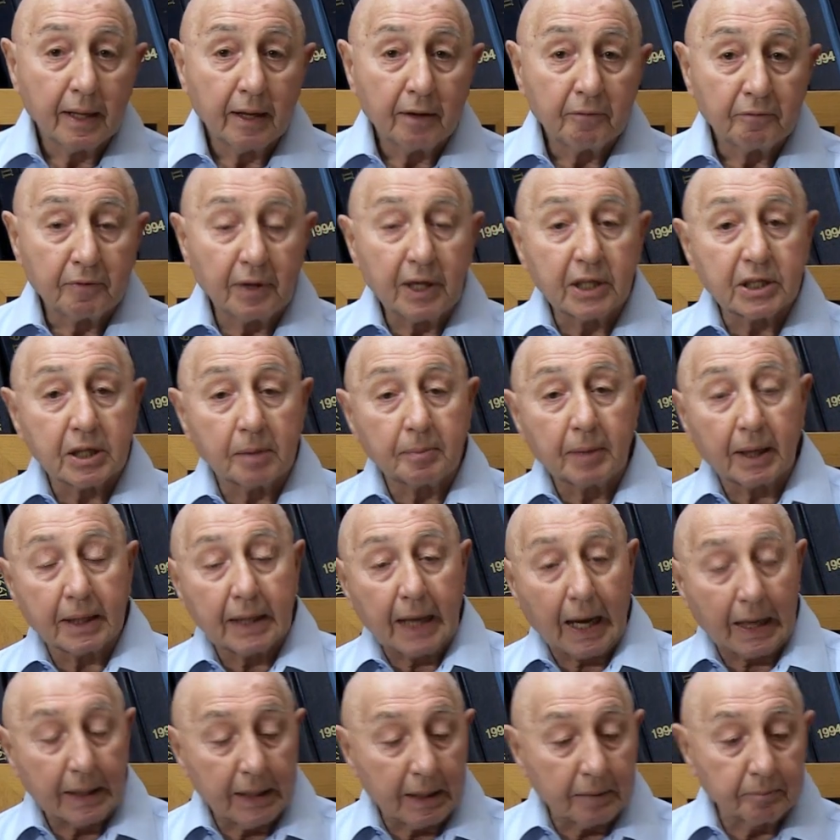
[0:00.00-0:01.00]
Felice
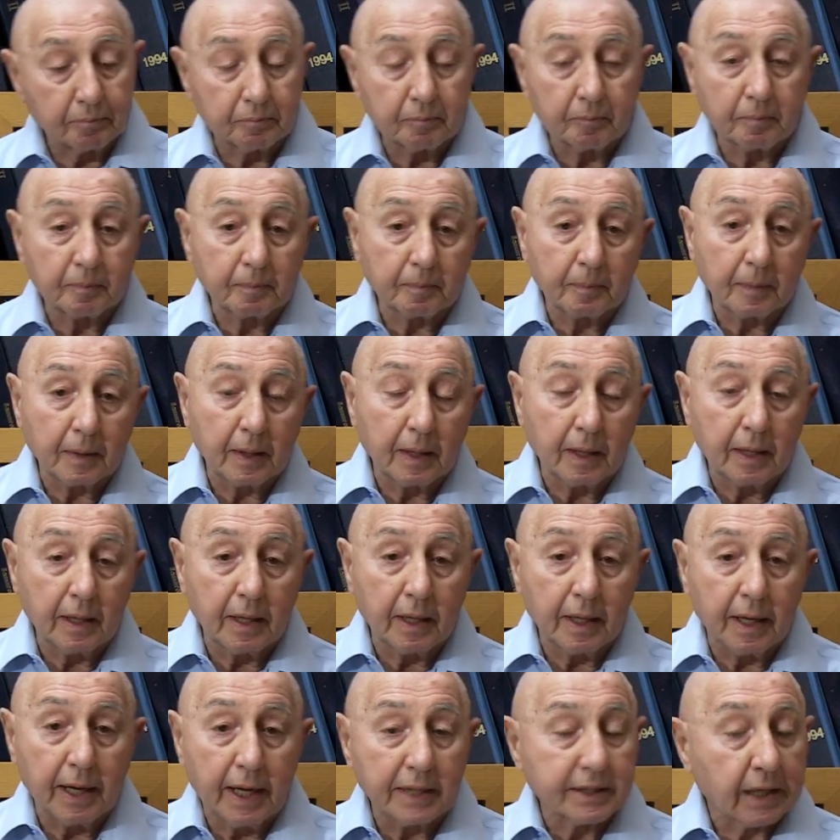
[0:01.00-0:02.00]
Mariani
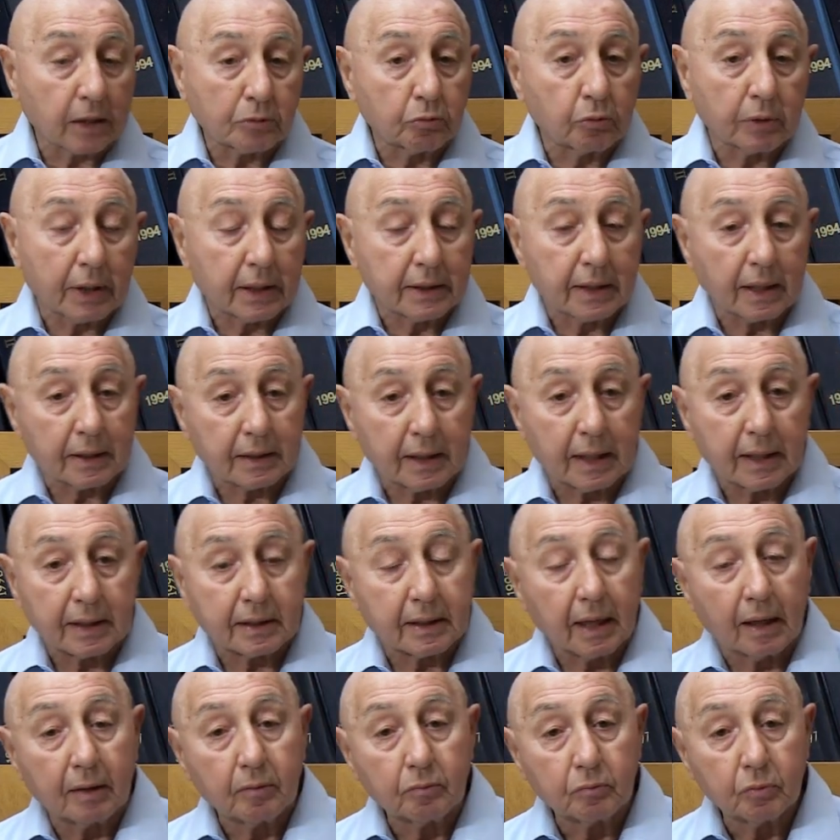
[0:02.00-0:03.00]
è stato un grande
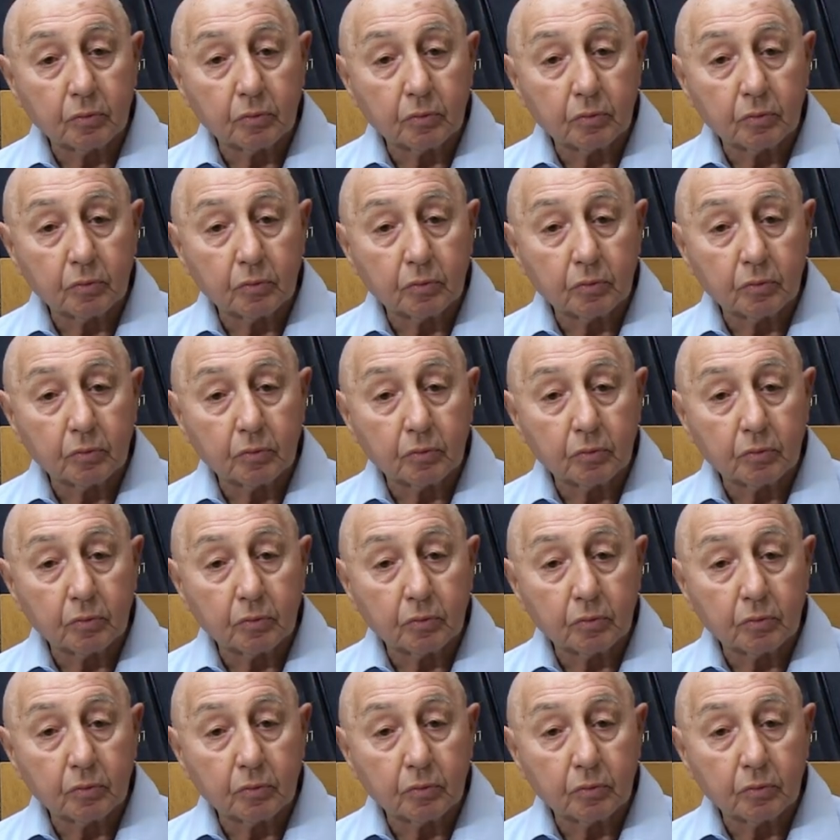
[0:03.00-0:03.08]
atleta,